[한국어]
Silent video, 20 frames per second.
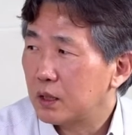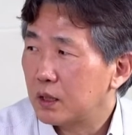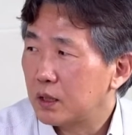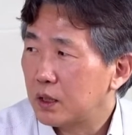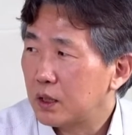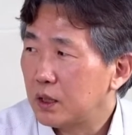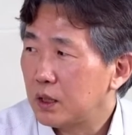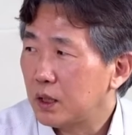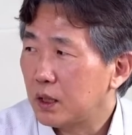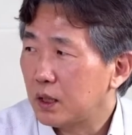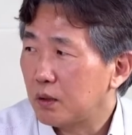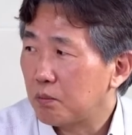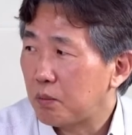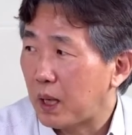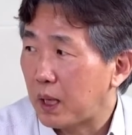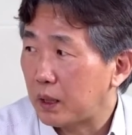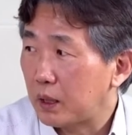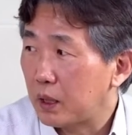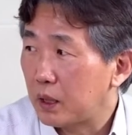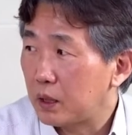심각한
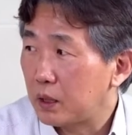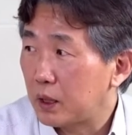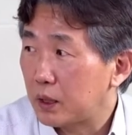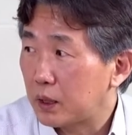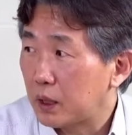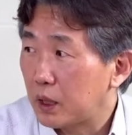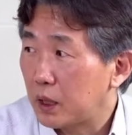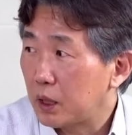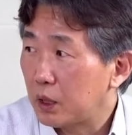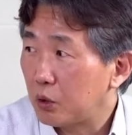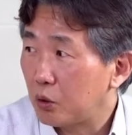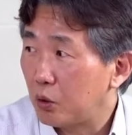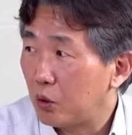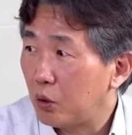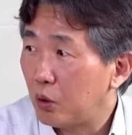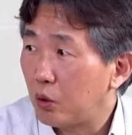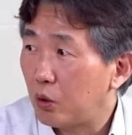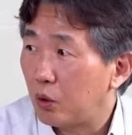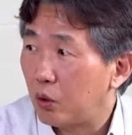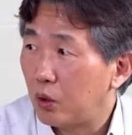반대를
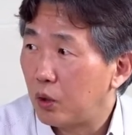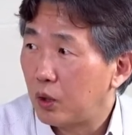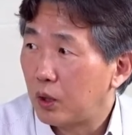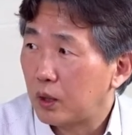예상하고